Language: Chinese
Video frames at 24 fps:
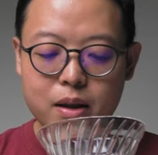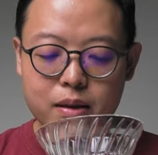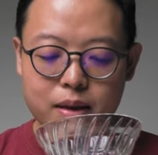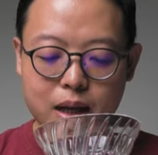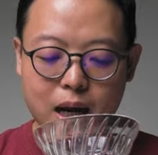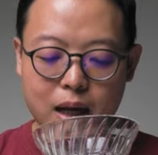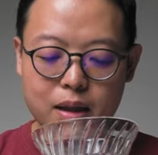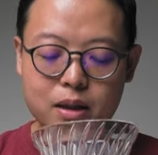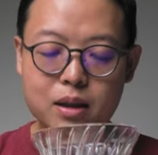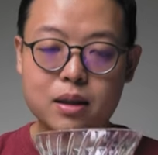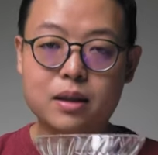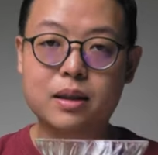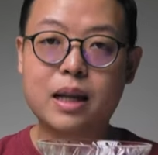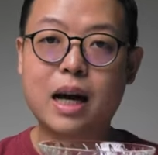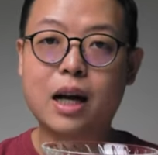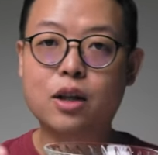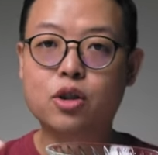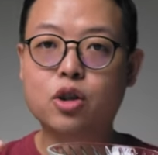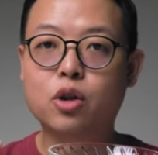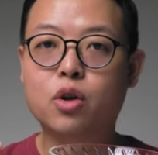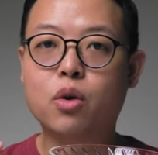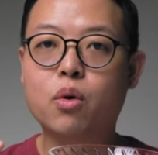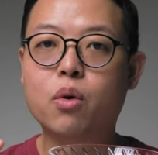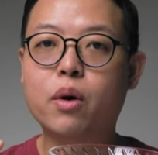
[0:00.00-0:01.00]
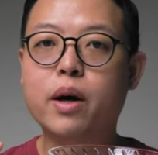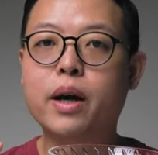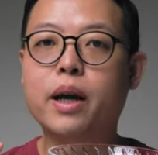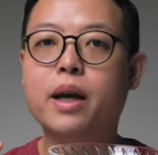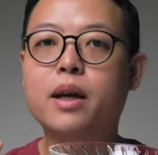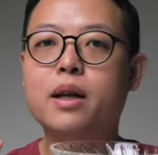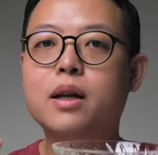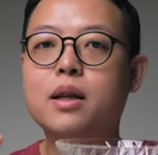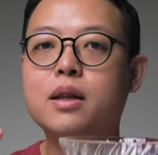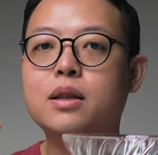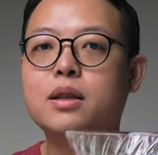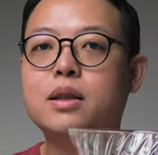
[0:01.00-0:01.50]
那呢它就
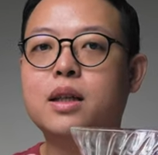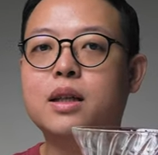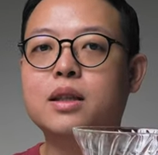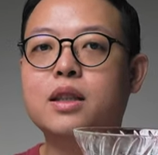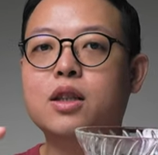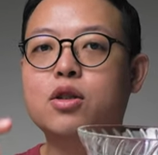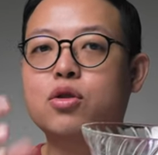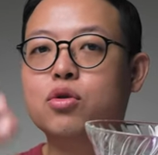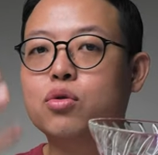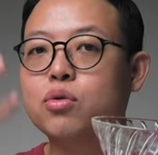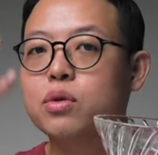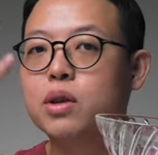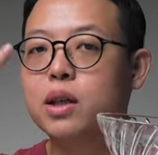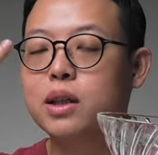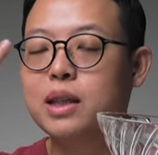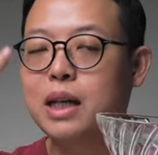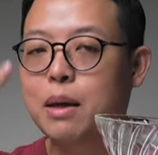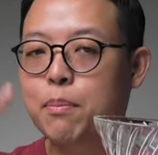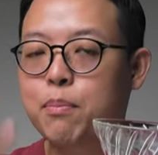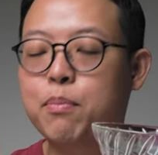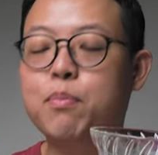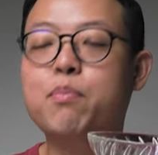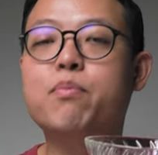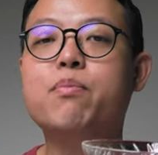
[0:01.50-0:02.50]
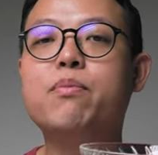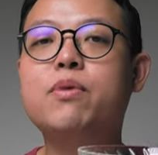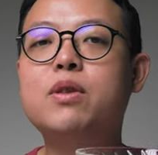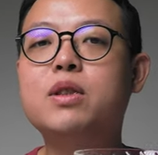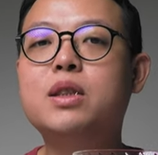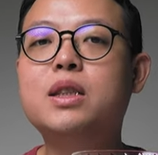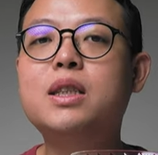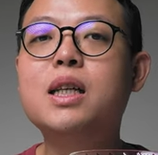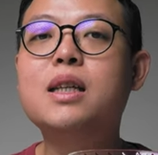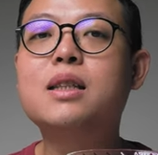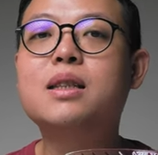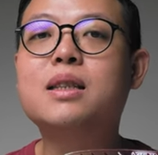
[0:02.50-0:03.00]
会呈现出一个像
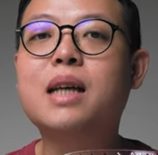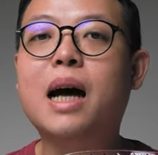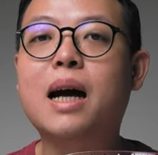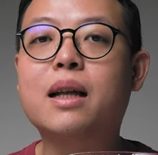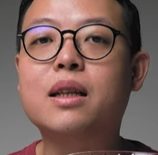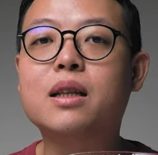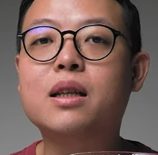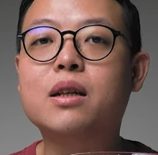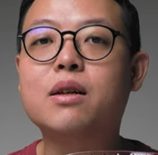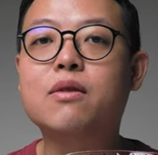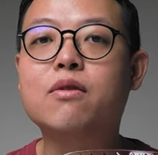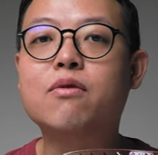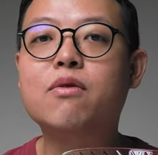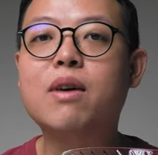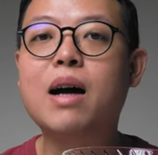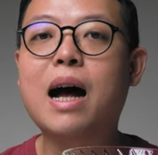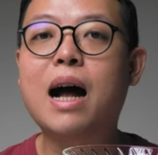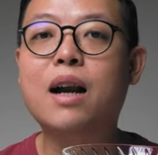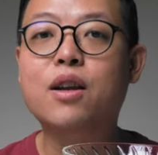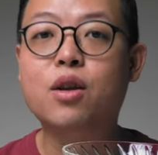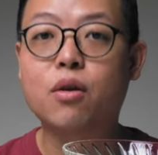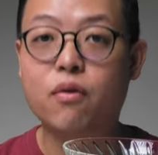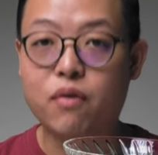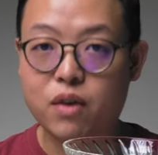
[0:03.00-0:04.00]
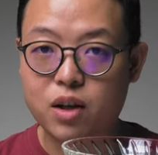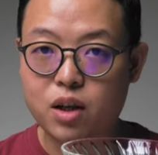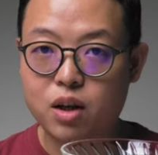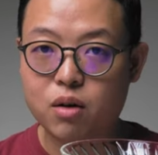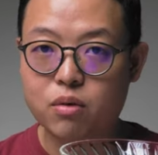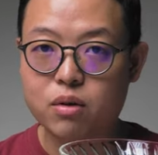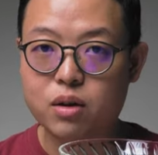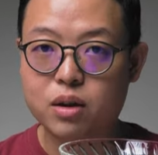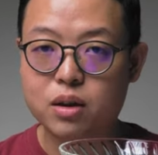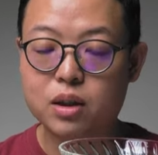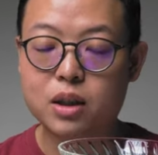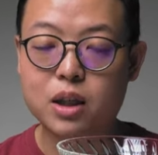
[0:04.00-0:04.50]
正常的哈利 V
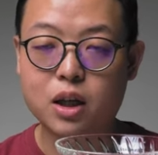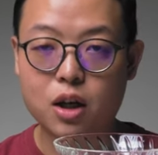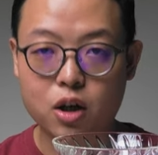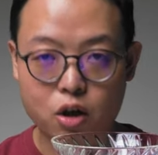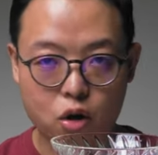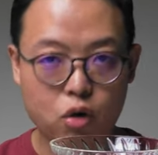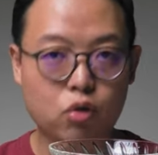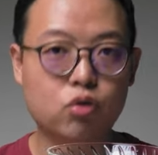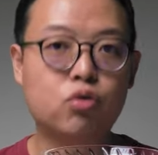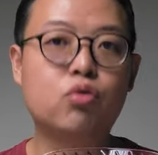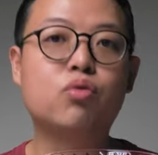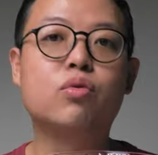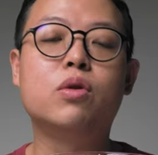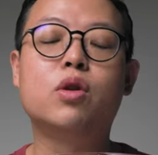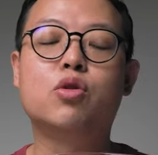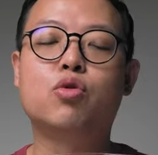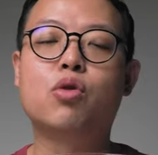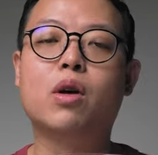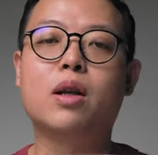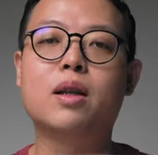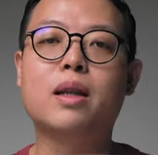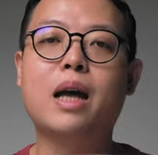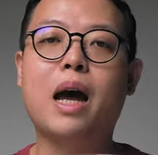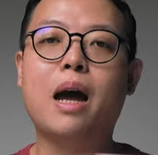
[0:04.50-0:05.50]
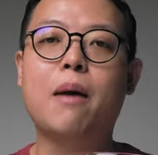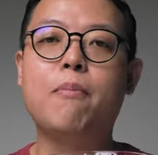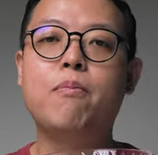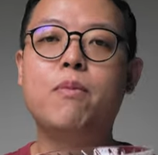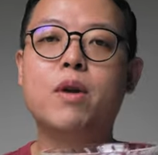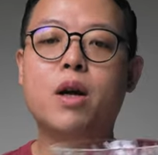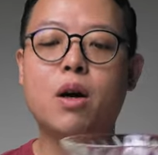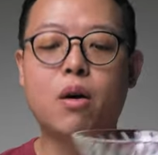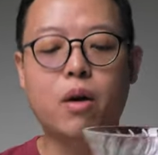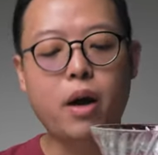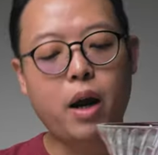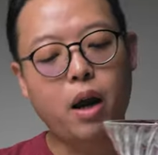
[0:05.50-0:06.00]
六十 的那个流速的状态。
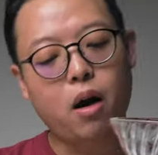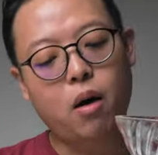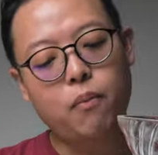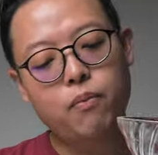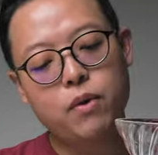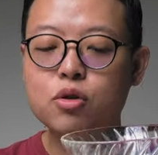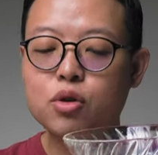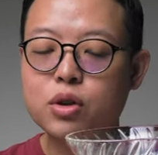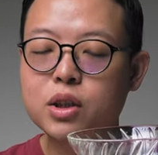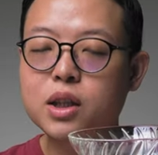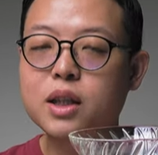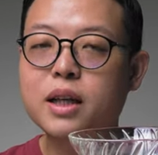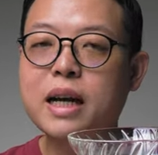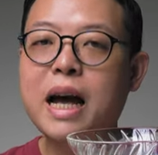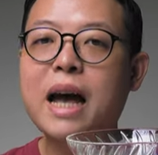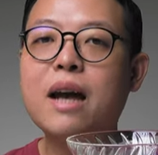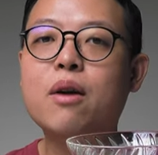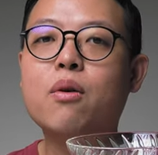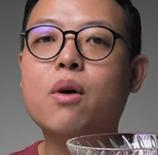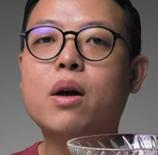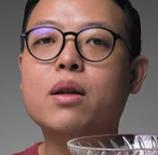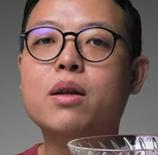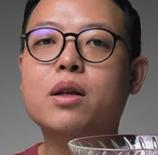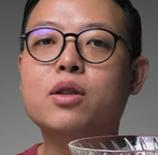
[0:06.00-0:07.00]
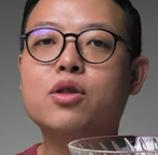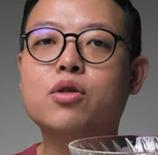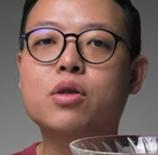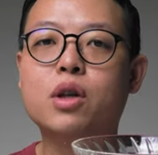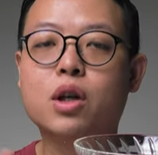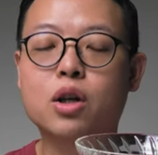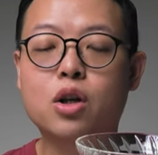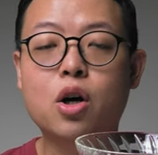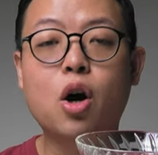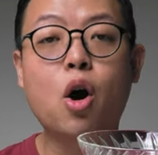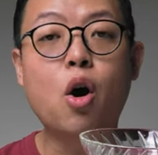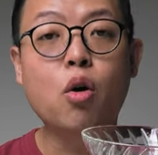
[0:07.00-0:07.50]
OK 好，所以这个开关呢就可
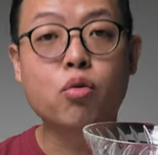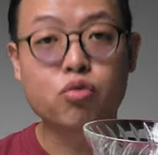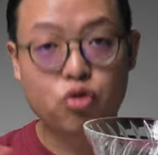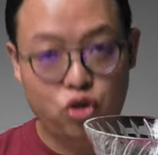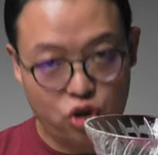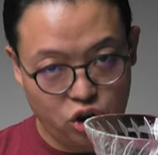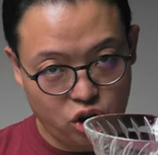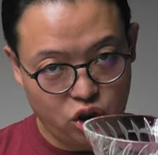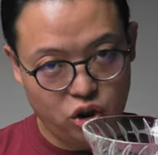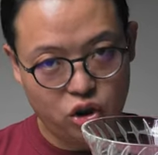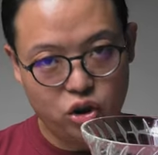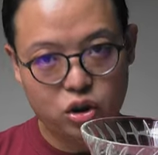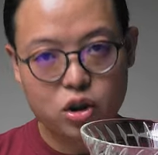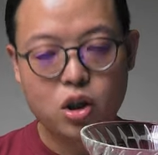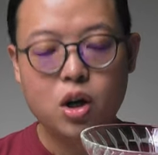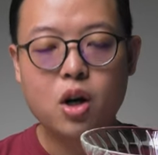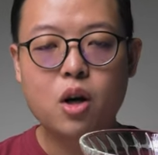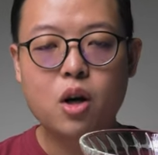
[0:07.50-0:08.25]
以控制